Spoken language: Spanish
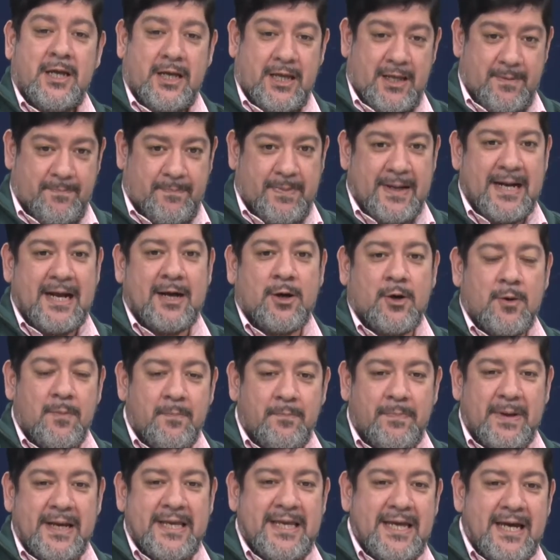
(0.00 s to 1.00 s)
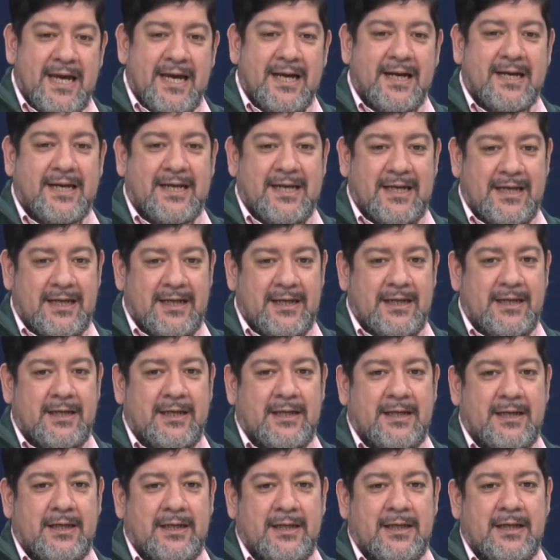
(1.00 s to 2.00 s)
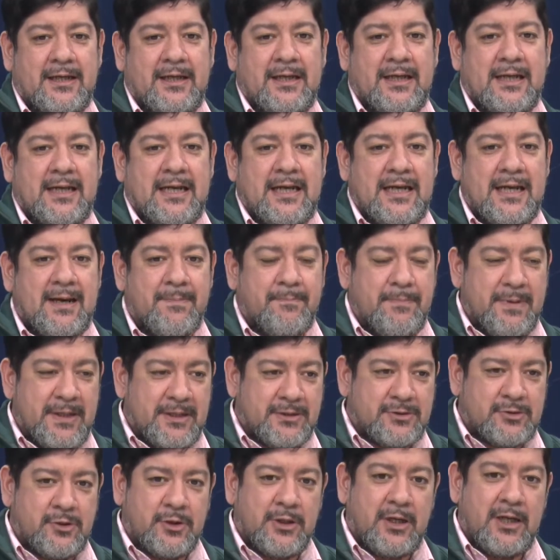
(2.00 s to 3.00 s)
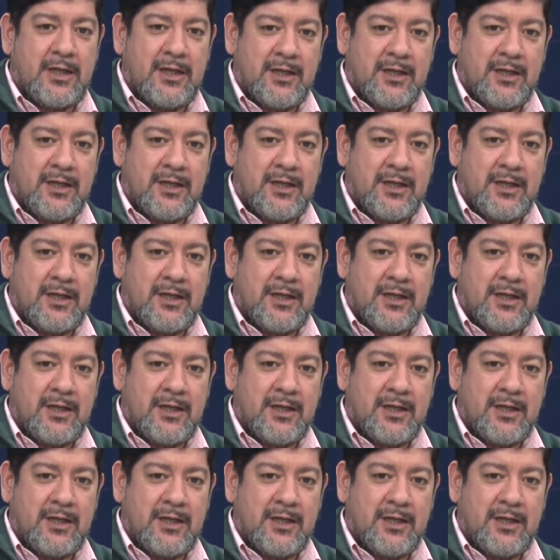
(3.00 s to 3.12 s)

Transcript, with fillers: y para acompañar que las personas,